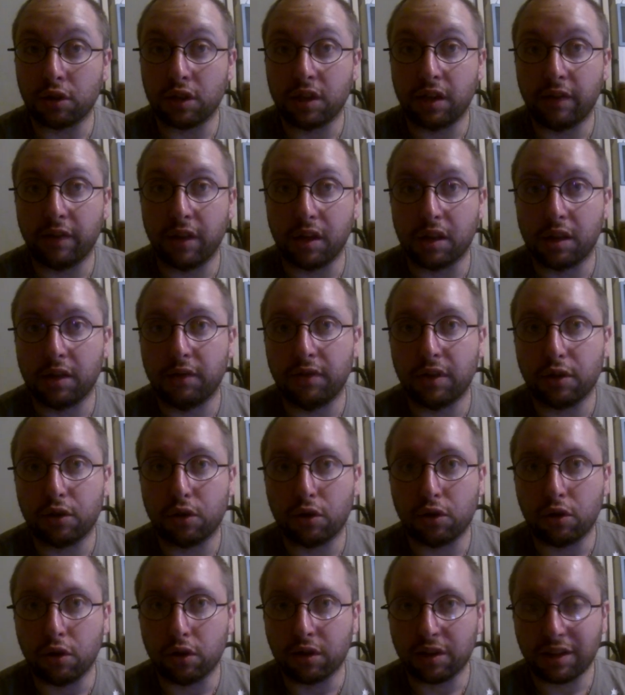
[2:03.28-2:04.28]
qu'il y avait. Ce qui fait
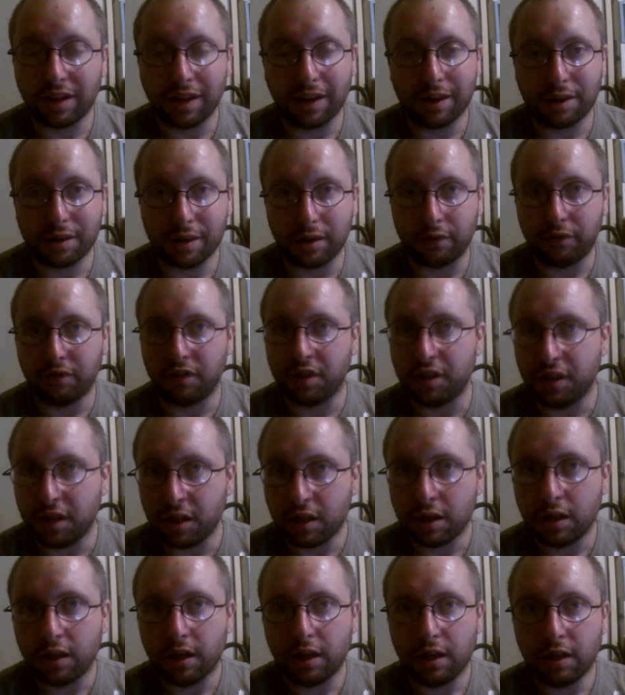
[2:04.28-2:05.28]
que quand elle s'est
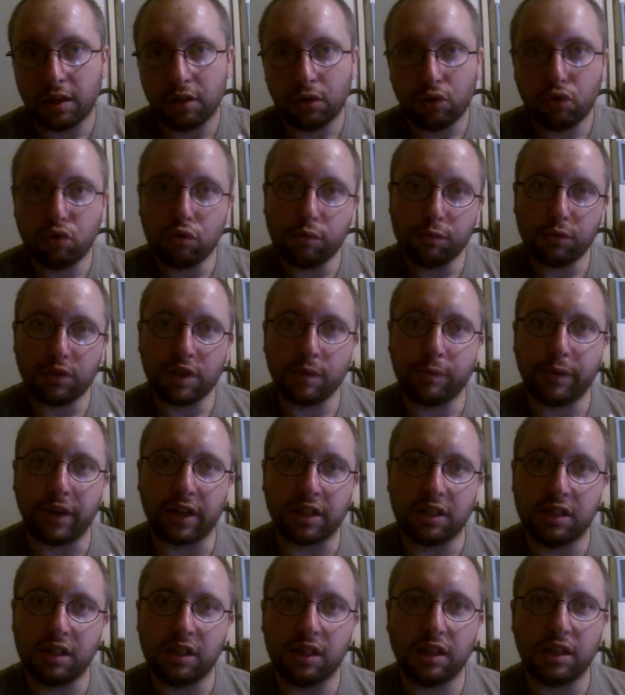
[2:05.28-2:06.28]
finie, tout le monde est
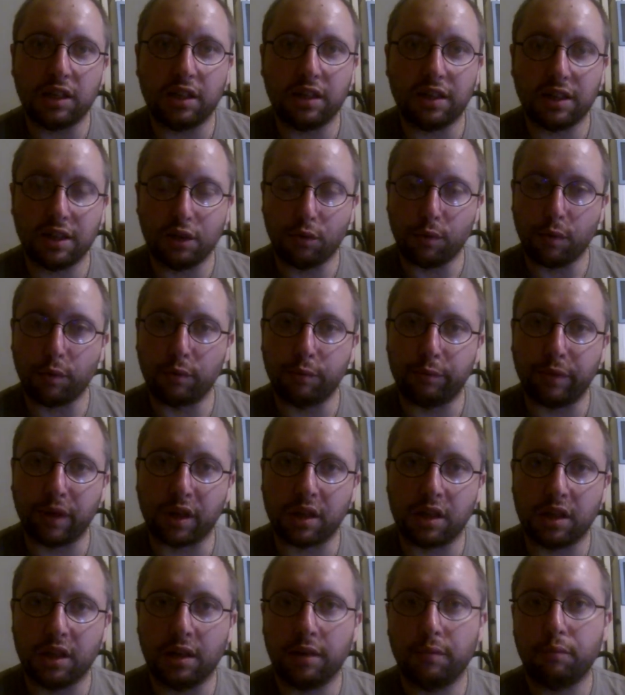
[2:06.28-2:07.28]
parti et au moment de
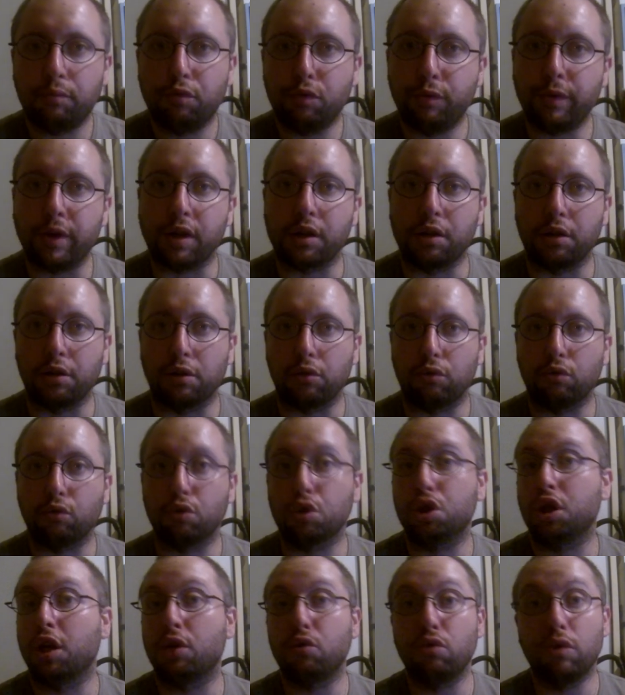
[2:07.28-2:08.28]
passer, plus personne.
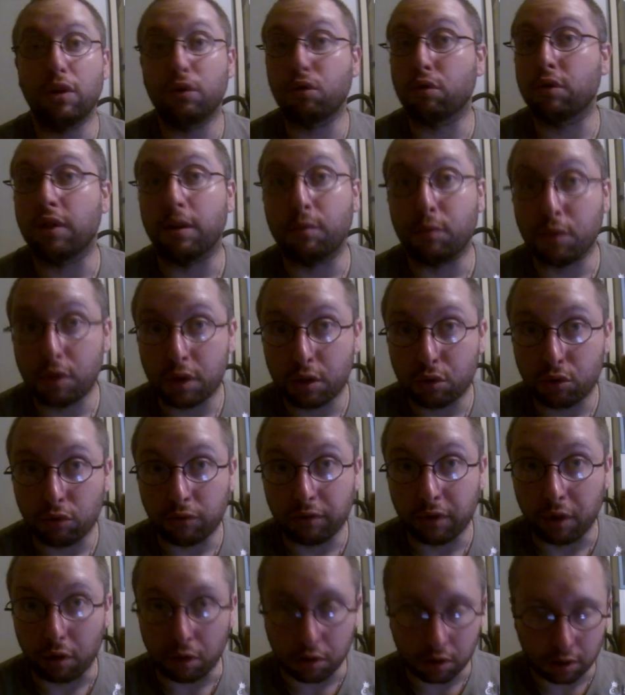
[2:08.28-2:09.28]
Donc j'ai annulé totalement cette
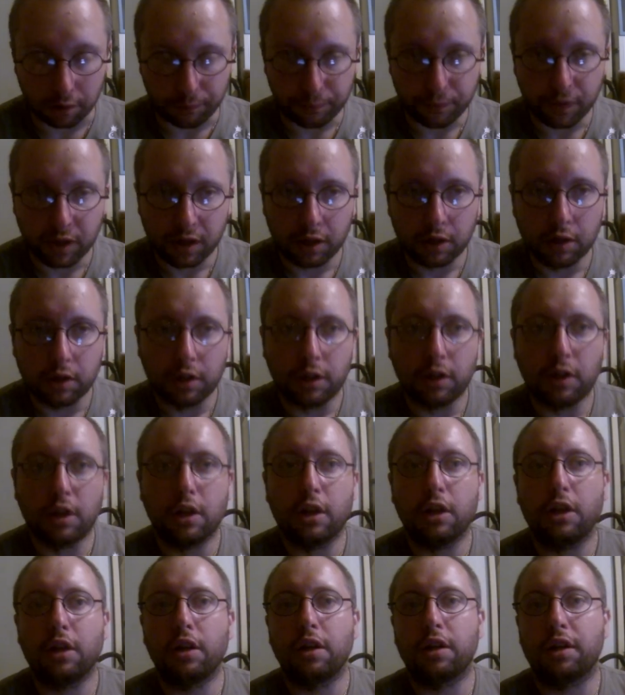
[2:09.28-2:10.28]
conférence hein,
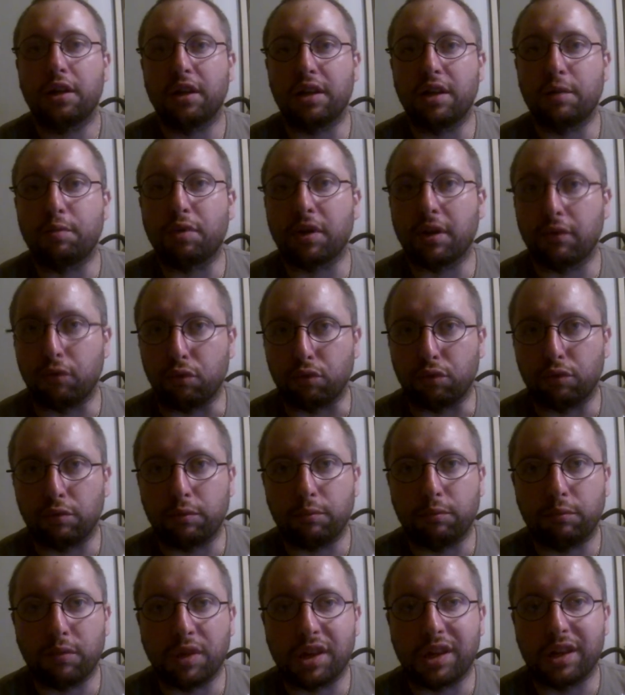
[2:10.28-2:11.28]
qui était prévue.
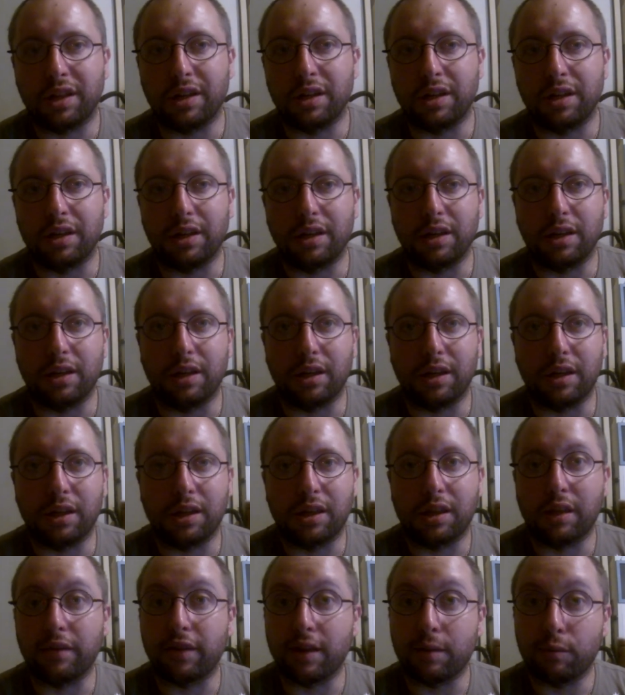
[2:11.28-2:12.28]
C'est
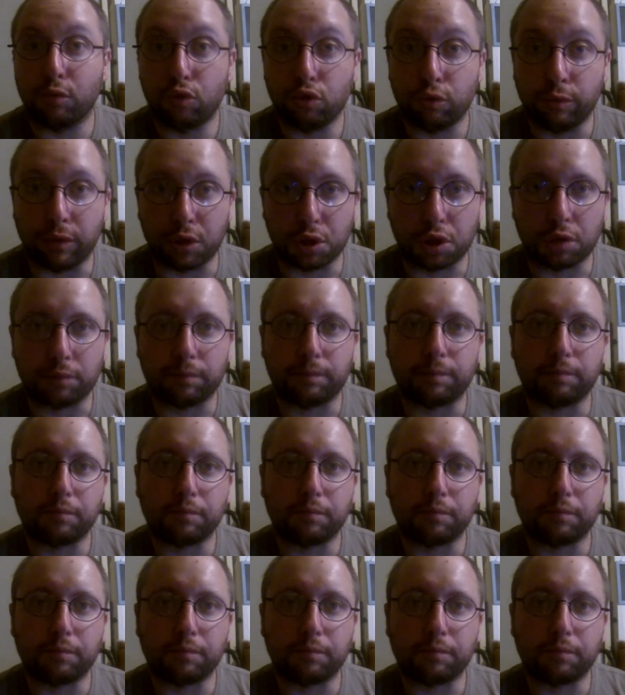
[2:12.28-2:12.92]
vraiment dommage.